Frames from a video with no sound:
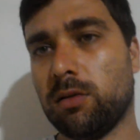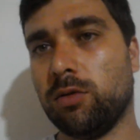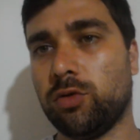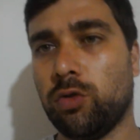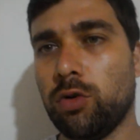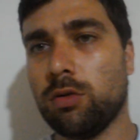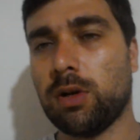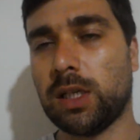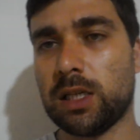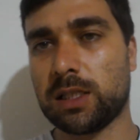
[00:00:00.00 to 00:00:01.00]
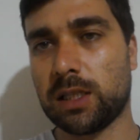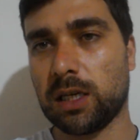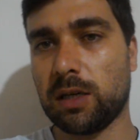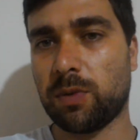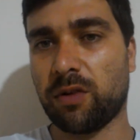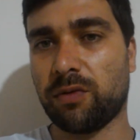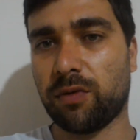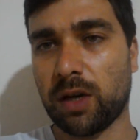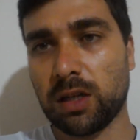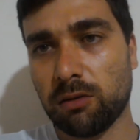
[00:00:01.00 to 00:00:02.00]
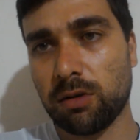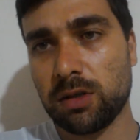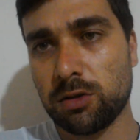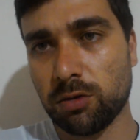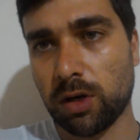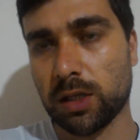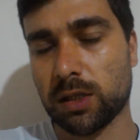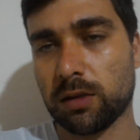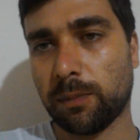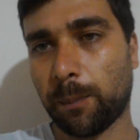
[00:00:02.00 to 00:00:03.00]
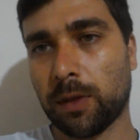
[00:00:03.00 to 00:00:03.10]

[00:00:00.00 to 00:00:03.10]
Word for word: O jogo ele tem que ser em perfeitas condições,